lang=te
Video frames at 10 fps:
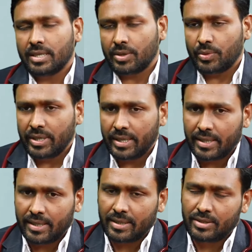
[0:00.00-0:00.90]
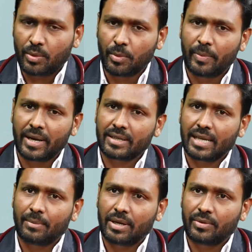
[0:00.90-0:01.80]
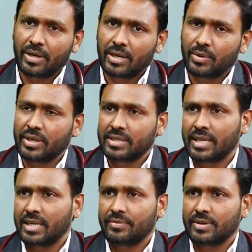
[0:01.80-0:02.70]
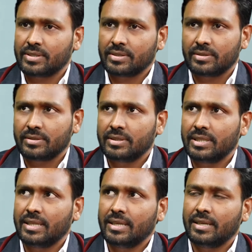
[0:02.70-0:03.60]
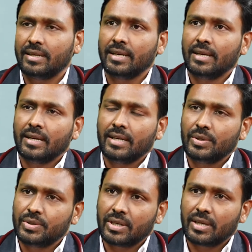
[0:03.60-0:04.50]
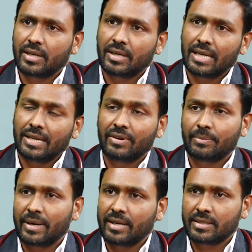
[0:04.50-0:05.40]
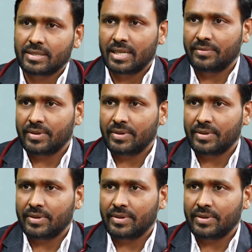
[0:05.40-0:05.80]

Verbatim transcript: ఇంకా కొన్ని అంటే ట్రమ్ ప్యాక్ టాబ్లెట్ వల్ల కొన్ని సైడ్ ఎఫెక్ట్స్ ఇది యూజువల్గా లివర్ పైన సైడ్